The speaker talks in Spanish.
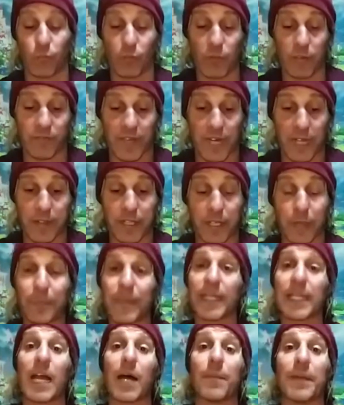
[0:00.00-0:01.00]
Muy fácil.
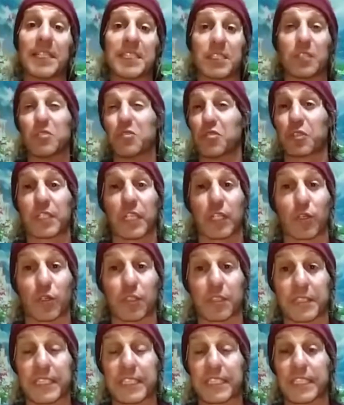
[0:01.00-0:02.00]
Me llamas, no te
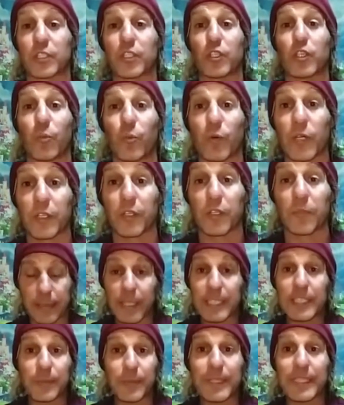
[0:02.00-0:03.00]
cortes, yo no muerdo.
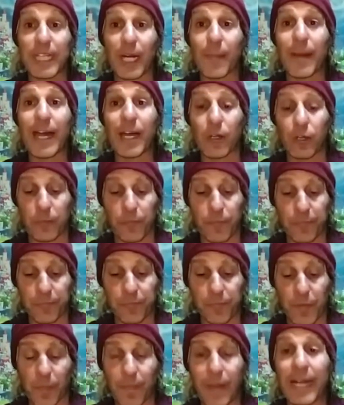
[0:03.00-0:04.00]
Es mi trabajo,
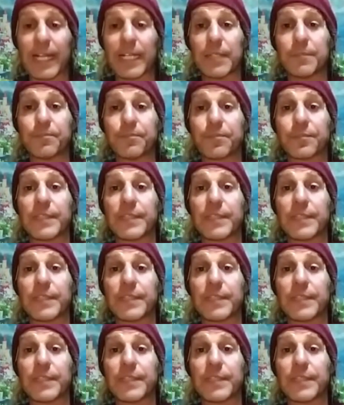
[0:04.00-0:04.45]
¿vale?